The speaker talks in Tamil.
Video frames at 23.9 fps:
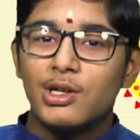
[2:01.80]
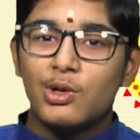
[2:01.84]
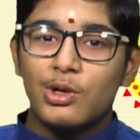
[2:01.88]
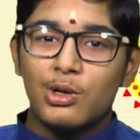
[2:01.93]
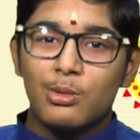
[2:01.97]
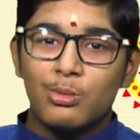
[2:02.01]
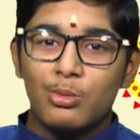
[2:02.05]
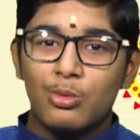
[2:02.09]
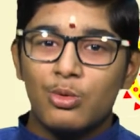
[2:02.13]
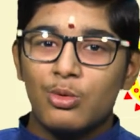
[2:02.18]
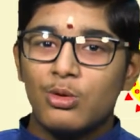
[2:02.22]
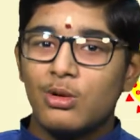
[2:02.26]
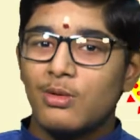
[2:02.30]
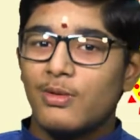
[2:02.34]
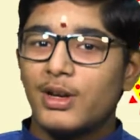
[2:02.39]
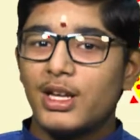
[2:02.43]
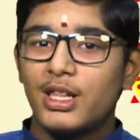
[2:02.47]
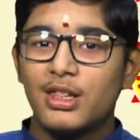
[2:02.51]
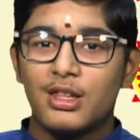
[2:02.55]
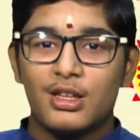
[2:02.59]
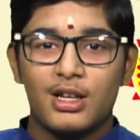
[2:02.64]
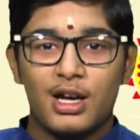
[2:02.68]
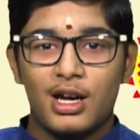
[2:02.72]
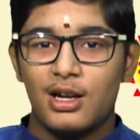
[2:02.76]
வந்து ஒரு மூணு
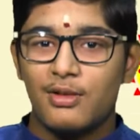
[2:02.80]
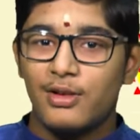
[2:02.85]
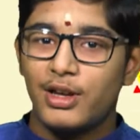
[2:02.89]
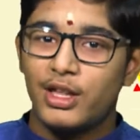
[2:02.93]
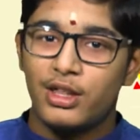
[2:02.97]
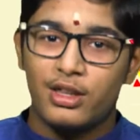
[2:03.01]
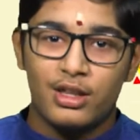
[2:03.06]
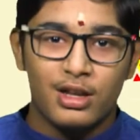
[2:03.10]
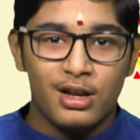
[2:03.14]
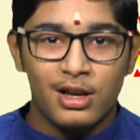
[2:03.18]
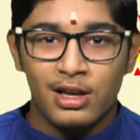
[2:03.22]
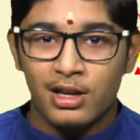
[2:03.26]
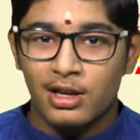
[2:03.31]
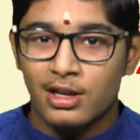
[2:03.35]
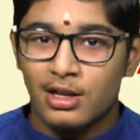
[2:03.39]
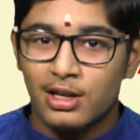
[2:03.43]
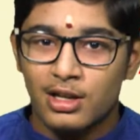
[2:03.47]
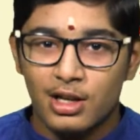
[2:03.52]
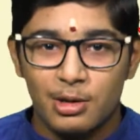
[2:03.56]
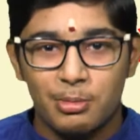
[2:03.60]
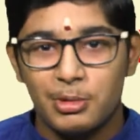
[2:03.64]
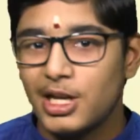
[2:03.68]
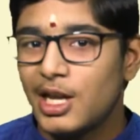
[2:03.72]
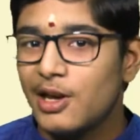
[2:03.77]
வயசு நாலு வயசு தான்
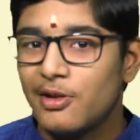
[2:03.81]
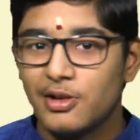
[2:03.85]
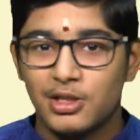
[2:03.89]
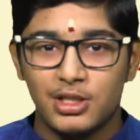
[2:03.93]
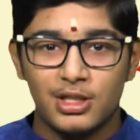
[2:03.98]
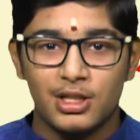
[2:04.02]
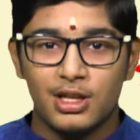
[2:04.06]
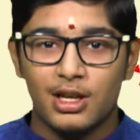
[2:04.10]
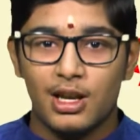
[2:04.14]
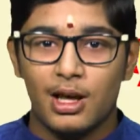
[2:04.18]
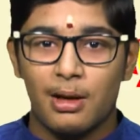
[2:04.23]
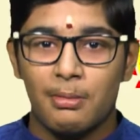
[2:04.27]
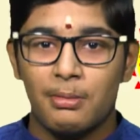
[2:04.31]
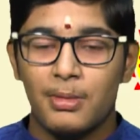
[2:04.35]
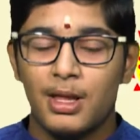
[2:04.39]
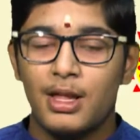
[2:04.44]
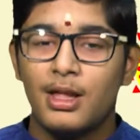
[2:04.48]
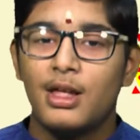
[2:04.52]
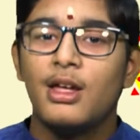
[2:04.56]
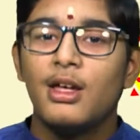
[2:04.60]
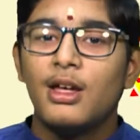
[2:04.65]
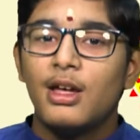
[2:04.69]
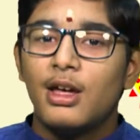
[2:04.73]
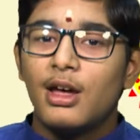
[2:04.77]
இருக்குது அப்படின்னே வச்சுக்கலாம்
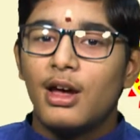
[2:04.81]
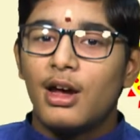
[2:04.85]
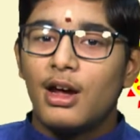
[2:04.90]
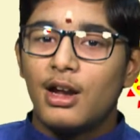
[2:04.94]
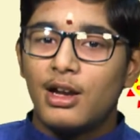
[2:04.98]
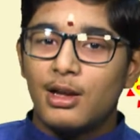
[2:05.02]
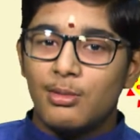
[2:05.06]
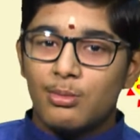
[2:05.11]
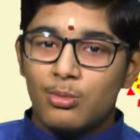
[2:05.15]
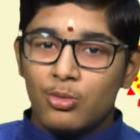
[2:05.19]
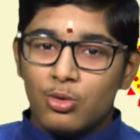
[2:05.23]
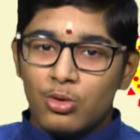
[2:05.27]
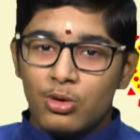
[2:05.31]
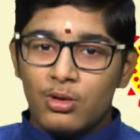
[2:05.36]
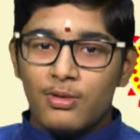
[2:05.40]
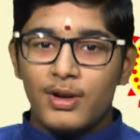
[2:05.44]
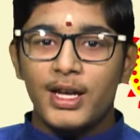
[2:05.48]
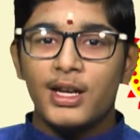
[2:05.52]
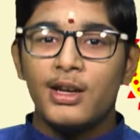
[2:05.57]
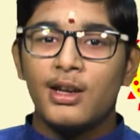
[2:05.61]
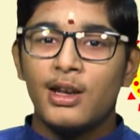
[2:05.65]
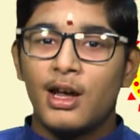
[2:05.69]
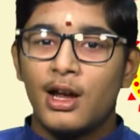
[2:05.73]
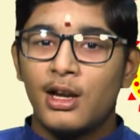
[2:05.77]
அந்த மூணு
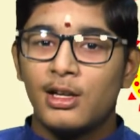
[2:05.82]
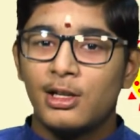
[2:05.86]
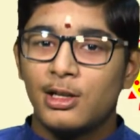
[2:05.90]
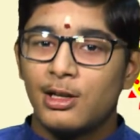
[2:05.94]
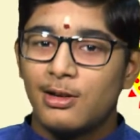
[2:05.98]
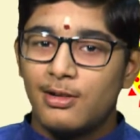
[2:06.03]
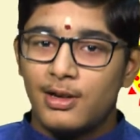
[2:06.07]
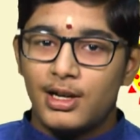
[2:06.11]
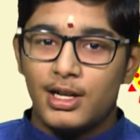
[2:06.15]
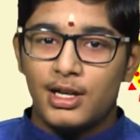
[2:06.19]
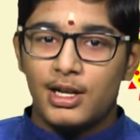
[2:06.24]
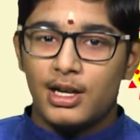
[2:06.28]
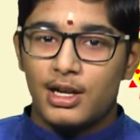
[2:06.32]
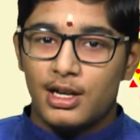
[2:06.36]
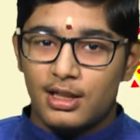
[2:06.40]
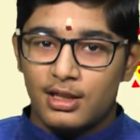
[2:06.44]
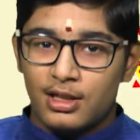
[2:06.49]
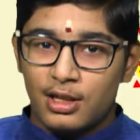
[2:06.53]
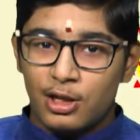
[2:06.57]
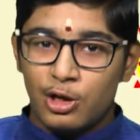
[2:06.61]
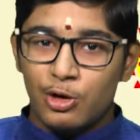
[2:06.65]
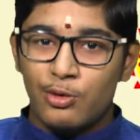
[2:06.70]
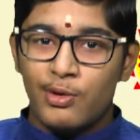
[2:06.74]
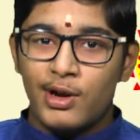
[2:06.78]
வயது நான்கு வயது அந்த
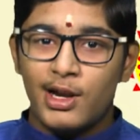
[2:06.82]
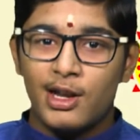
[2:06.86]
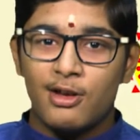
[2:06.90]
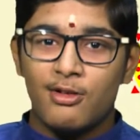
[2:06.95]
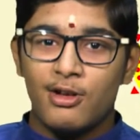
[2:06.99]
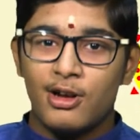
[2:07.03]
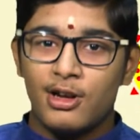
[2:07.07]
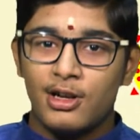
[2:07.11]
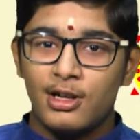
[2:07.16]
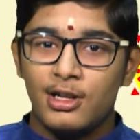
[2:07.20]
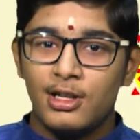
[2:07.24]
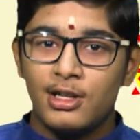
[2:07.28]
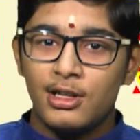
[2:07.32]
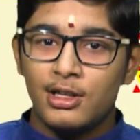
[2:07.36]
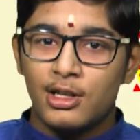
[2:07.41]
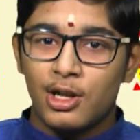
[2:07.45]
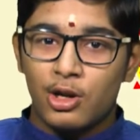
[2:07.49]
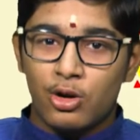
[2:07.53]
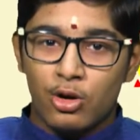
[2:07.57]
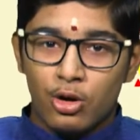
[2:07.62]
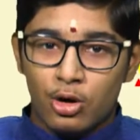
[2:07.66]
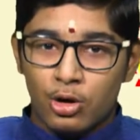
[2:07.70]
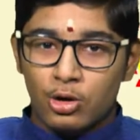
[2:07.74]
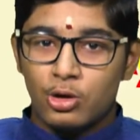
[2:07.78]
சிறுவனை வந்து
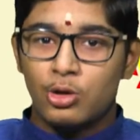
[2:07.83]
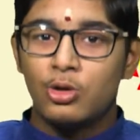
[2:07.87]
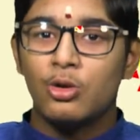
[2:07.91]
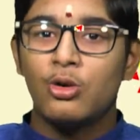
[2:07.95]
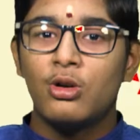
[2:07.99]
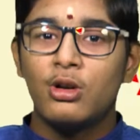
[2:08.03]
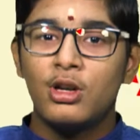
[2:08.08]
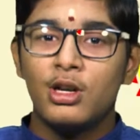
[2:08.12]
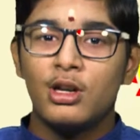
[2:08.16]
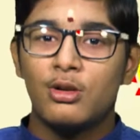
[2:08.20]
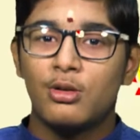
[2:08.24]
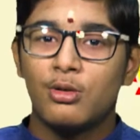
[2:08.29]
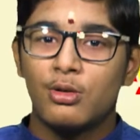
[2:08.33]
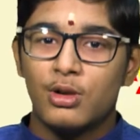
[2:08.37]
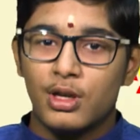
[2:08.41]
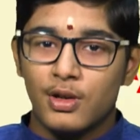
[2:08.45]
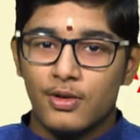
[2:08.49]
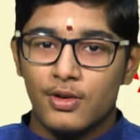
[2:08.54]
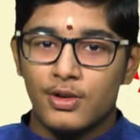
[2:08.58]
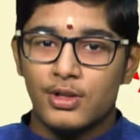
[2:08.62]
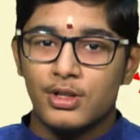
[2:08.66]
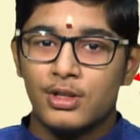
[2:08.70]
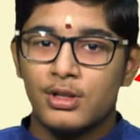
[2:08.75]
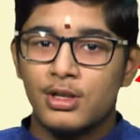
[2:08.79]
தன்னோட தோலில்
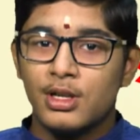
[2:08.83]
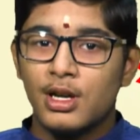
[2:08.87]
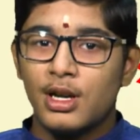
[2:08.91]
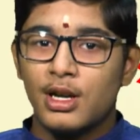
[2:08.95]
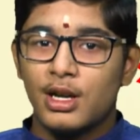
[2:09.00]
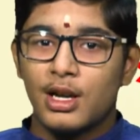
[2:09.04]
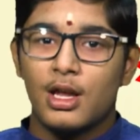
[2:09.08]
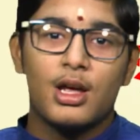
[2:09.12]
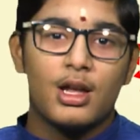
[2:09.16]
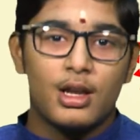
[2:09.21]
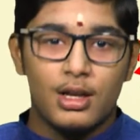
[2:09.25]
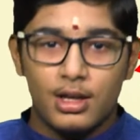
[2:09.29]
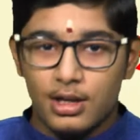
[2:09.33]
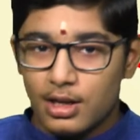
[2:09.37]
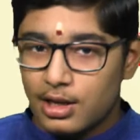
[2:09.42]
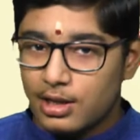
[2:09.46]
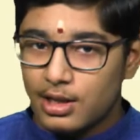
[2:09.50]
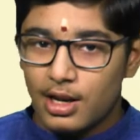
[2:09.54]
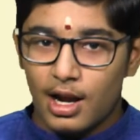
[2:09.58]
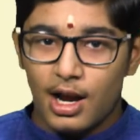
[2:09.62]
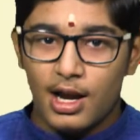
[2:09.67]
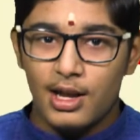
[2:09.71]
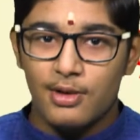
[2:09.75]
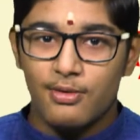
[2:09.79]
தூக்கி வச்சுட்டு அந்த
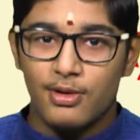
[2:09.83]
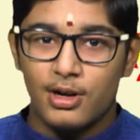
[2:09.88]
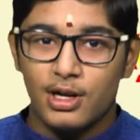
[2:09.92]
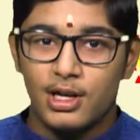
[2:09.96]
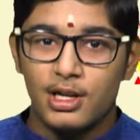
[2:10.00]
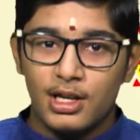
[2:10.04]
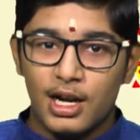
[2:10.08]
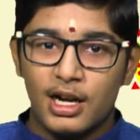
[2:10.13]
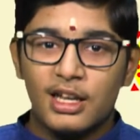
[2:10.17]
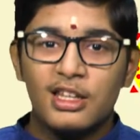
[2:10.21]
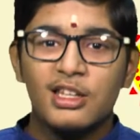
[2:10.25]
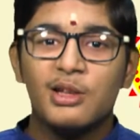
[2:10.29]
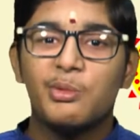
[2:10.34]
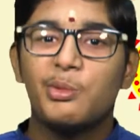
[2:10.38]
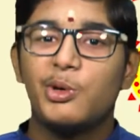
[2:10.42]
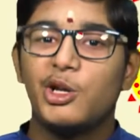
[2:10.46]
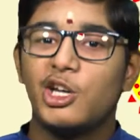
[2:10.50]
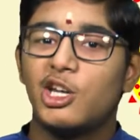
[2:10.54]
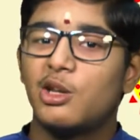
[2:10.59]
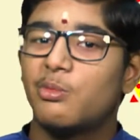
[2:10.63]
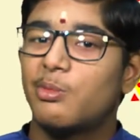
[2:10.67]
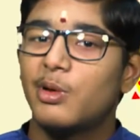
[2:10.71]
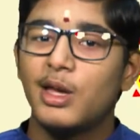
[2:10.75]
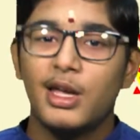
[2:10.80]
தாய் வந்து நடந்து
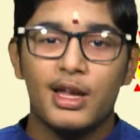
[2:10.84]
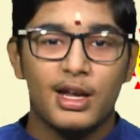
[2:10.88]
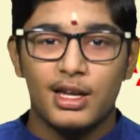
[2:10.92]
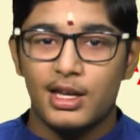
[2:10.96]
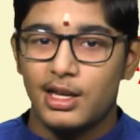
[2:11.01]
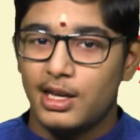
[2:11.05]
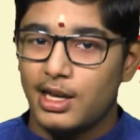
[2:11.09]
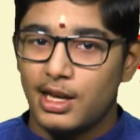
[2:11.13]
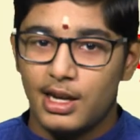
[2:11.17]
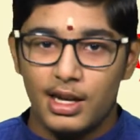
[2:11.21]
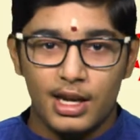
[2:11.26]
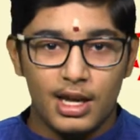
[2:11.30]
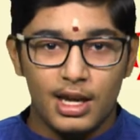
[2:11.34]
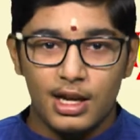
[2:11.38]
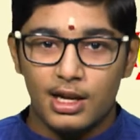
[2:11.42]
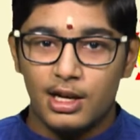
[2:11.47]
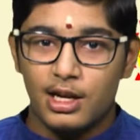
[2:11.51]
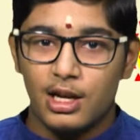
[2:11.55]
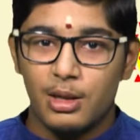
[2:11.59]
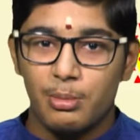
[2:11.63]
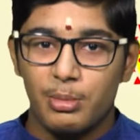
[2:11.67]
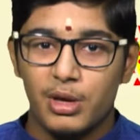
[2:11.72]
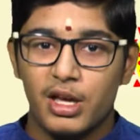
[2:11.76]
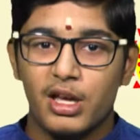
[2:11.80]
போயிட்டுருப்பா எங்கே எல்லா
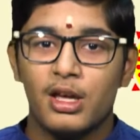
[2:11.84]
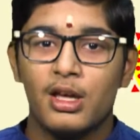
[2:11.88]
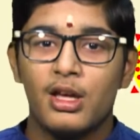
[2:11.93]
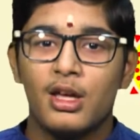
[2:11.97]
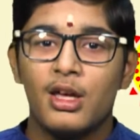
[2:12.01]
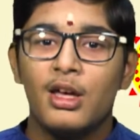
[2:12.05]
இடத்துலையுமே